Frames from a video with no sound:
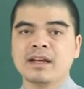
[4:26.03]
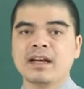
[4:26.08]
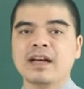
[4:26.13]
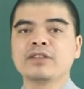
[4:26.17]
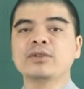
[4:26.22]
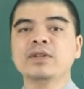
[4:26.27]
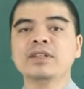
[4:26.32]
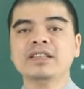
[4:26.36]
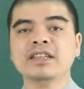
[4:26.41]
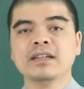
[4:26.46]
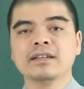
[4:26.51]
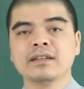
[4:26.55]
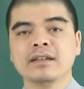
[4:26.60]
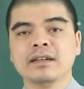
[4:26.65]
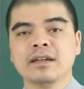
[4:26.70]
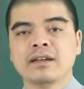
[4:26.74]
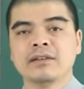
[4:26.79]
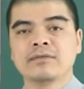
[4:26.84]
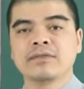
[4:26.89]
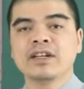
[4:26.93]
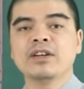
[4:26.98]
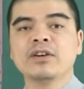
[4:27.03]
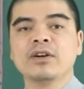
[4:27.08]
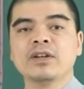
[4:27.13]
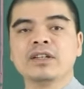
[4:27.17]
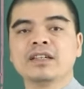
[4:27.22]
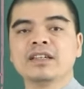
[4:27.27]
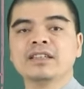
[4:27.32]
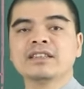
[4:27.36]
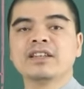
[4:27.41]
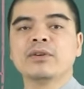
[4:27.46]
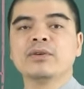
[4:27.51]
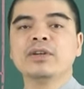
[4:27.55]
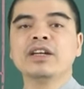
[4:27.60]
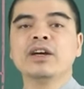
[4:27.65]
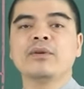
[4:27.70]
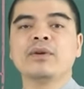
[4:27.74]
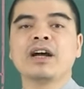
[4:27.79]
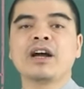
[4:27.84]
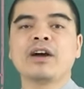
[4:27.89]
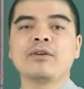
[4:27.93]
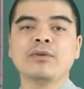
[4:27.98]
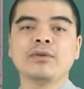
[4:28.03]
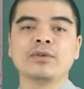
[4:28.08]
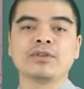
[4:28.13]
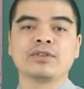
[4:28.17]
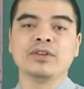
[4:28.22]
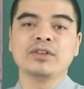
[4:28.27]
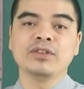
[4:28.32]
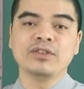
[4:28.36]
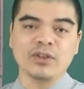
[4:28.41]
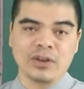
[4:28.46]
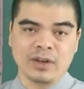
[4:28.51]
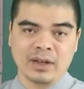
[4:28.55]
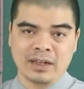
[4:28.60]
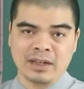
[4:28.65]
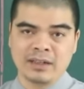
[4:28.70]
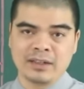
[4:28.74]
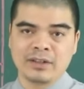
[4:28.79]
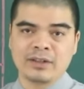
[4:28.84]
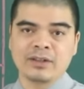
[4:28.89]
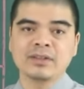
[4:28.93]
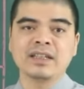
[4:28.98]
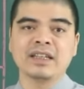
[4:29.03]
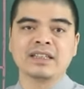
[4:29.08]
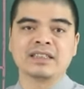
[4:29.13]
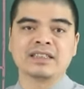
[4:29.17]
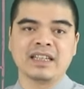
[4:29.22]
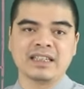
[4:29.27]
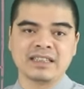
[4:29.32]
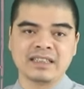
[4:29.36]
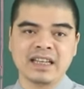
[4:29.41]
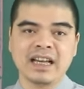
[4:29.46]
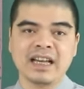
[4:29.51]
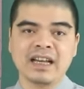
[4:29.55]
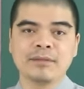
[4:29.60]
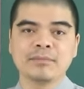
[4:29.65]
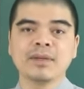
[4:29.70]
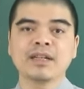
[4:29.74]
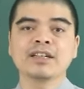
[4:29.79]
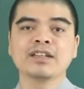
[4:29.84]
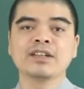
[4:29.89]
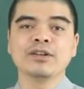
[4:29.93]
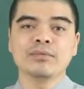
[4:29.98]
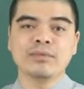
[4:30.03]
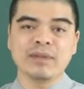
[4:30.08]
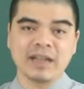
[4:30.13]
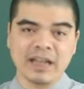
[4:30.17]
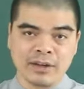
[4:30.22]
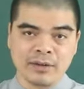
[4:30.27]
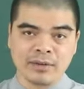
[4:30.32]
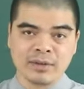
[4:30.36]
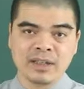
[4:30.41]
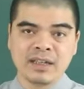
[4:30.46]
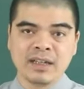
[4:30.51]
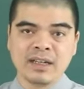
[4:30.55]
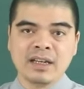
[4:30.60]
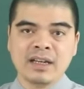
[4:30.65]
à, tuy nhiên vẫn có những cái dấu hiệu hao hụt nhỏ nhỏ nó có thể xảy ra bất cứ lúc nào